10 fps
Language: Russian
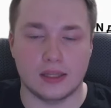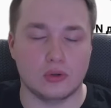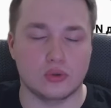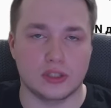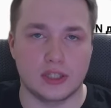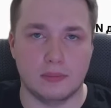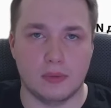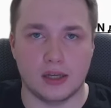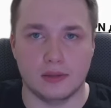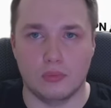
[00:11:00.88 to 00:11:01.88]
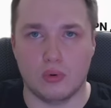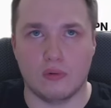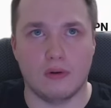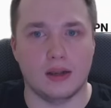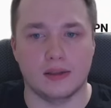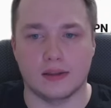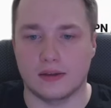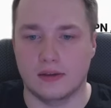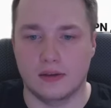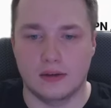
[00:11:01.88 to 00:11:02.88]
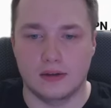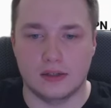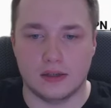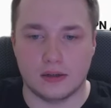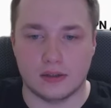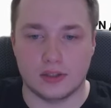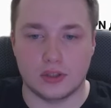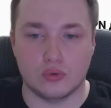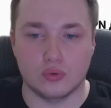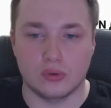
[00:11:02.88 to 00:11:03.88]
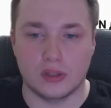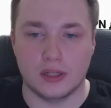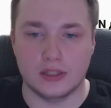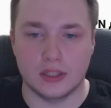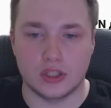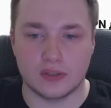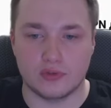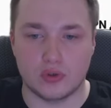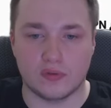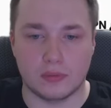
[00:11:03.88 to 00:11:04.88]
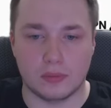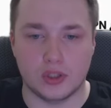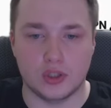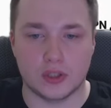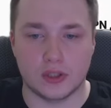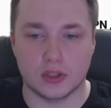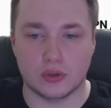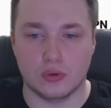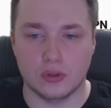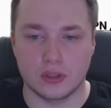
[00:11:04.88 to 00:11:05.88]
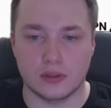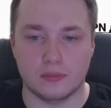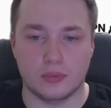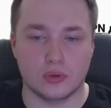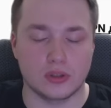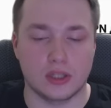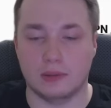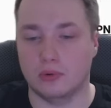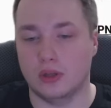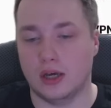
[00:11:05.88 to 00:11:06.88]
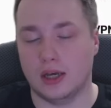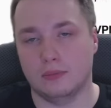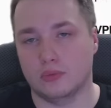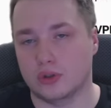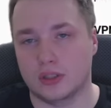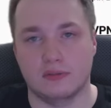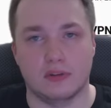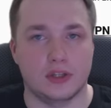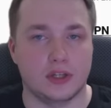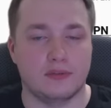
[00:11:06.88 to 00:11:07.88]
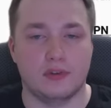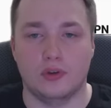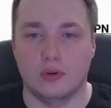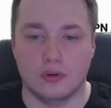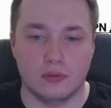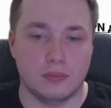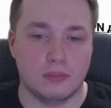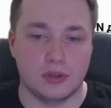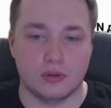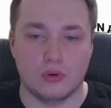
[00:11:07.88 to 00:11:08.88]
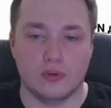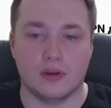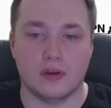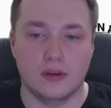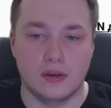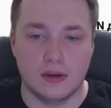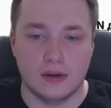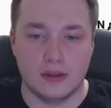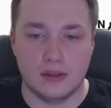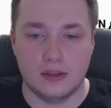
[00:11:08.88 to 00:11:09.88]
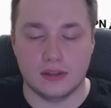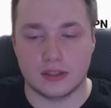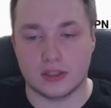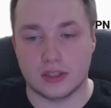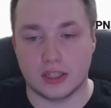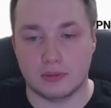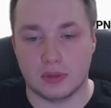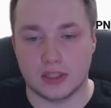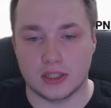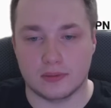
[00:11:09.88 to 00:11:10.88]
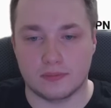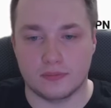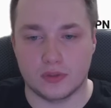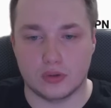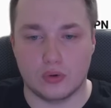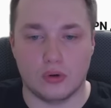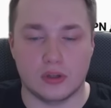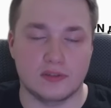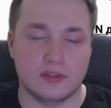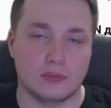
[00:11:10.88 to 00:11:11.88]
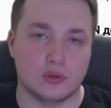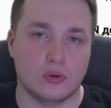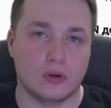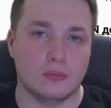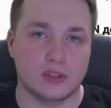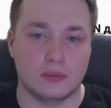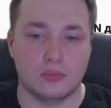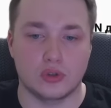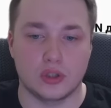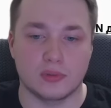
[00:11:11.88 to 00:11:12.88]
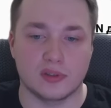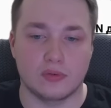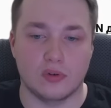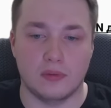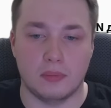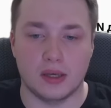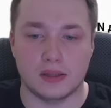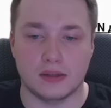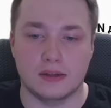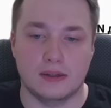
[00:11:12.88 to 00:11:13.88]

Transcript: Она уже занимает буквально э, секунд 30. Сейчас все автоматически настроится. Просто наблюдаем. Можете заварить кофеек, попить кофе и наслаждаться процессом. Скоро, совсем скоро мы запустим свой VPN.